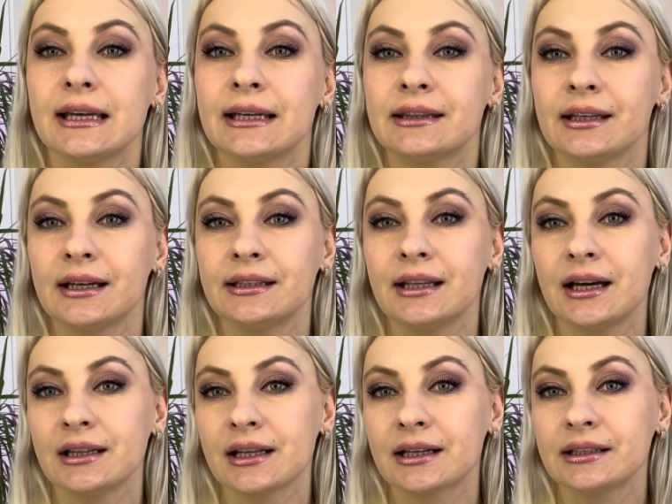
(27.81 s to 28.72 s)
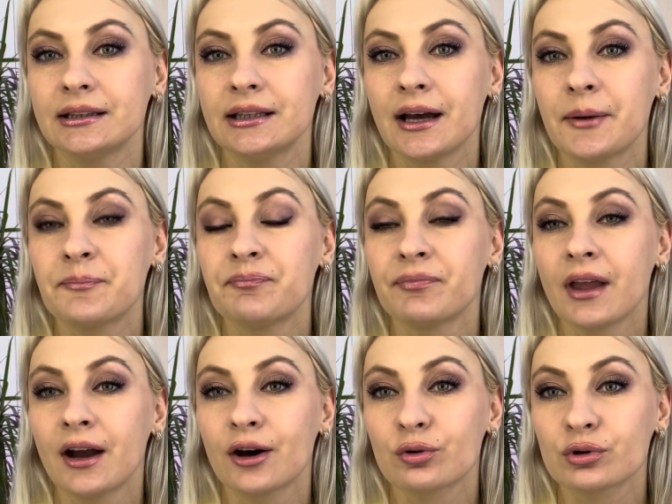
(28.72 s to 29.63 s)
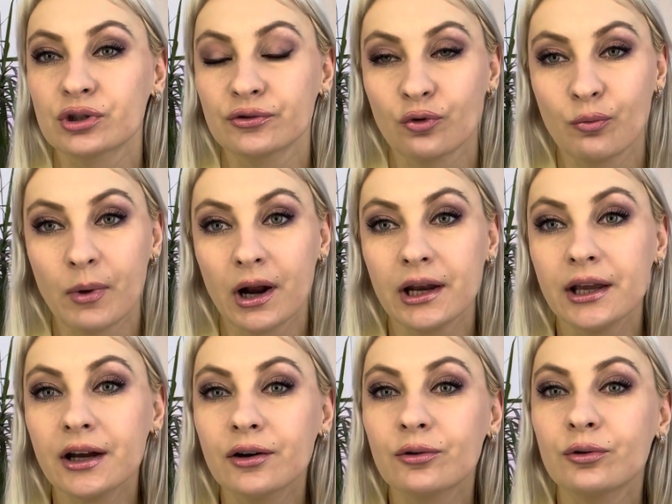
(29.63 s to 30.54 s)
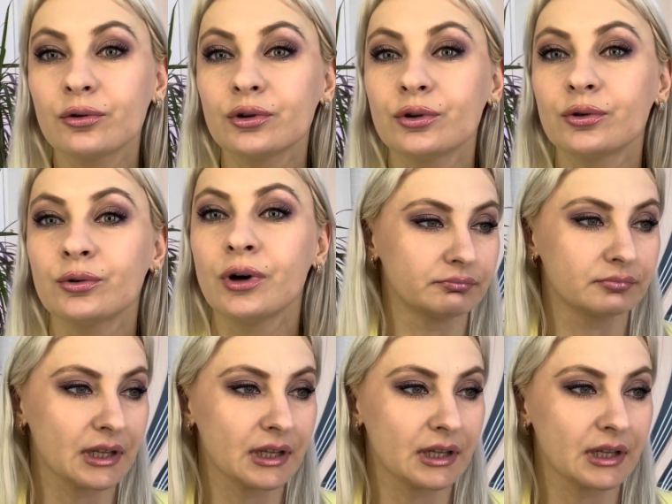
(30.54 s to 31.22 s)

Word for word: Это аналог на розовую молекулу.